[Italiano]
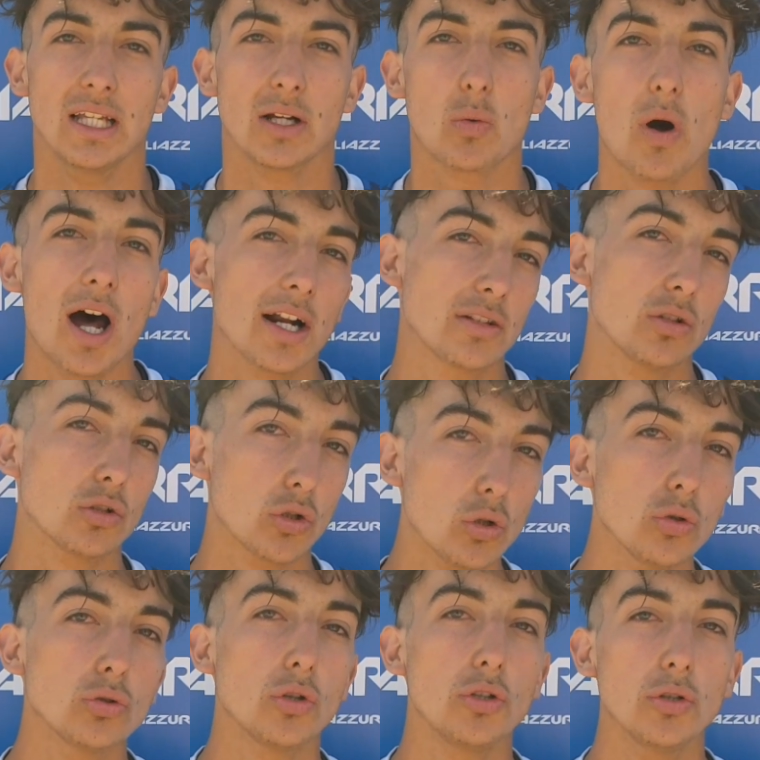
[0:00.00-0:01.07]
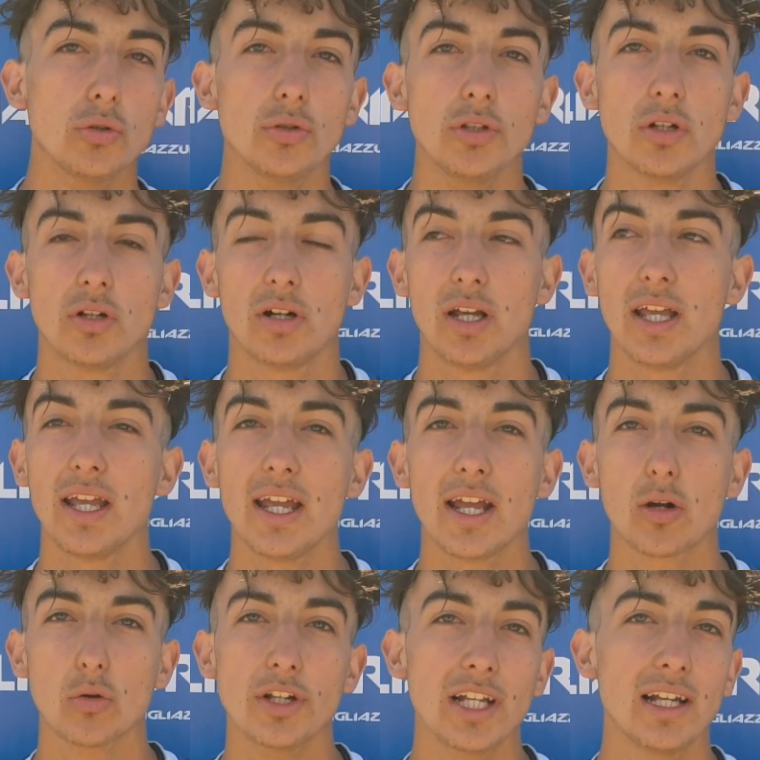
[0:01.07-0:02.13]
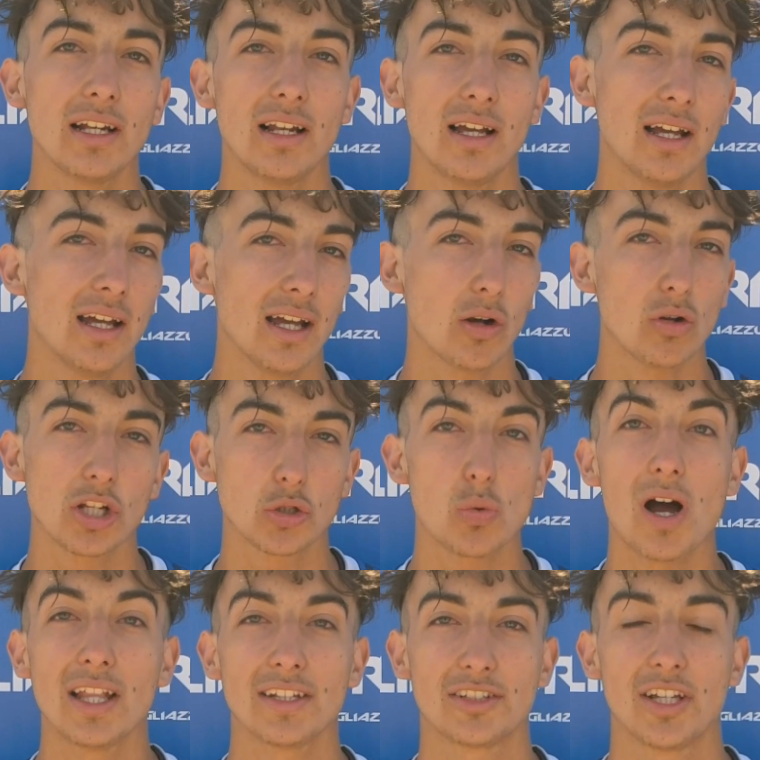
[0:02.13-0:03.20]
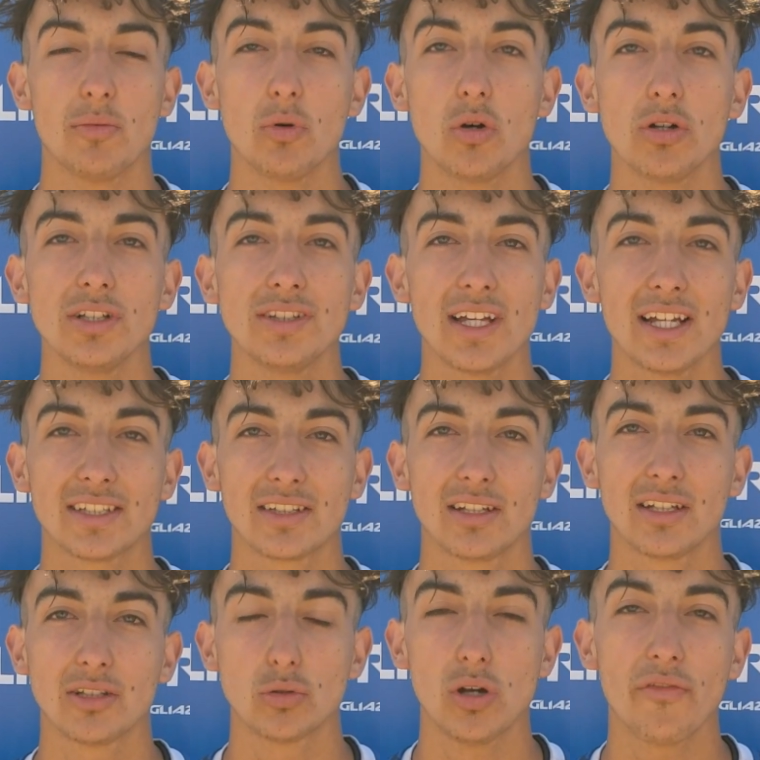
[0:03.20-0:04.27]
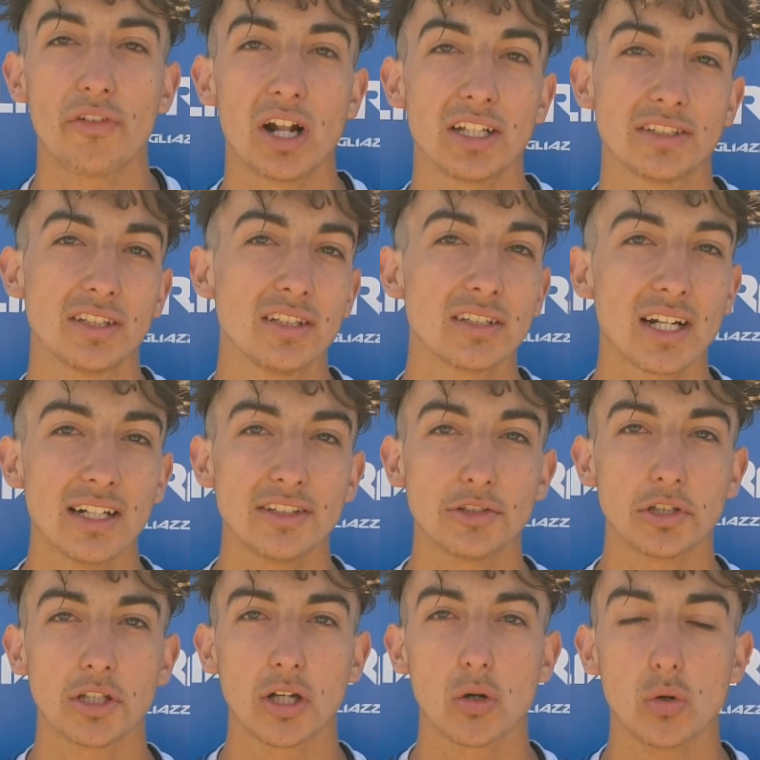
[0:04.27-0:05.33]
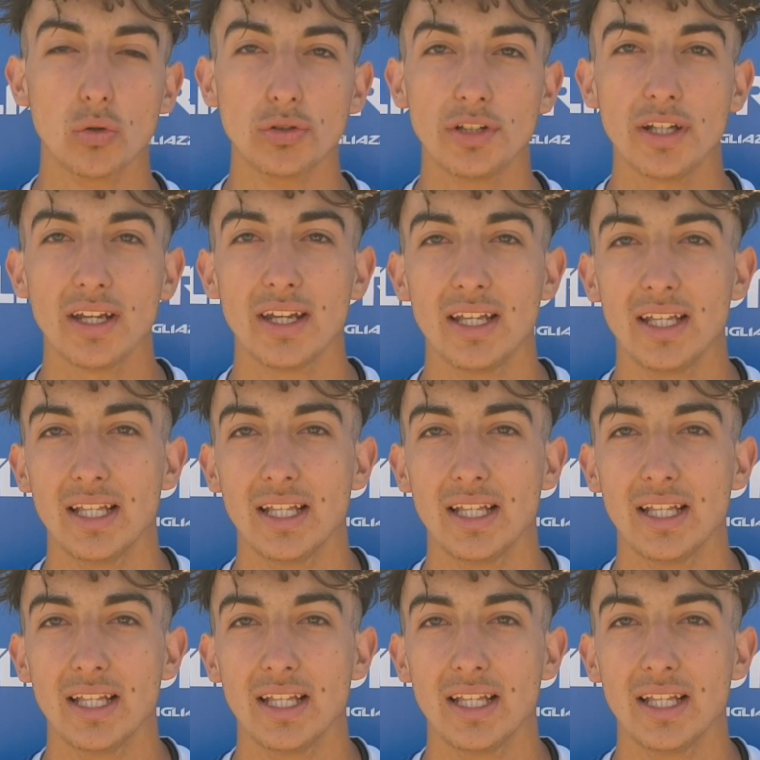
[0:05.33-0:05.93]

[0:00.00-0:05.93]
quarto assoluto junior e con, il, con la squadra siamo in testa sulla Francia di 13 secondi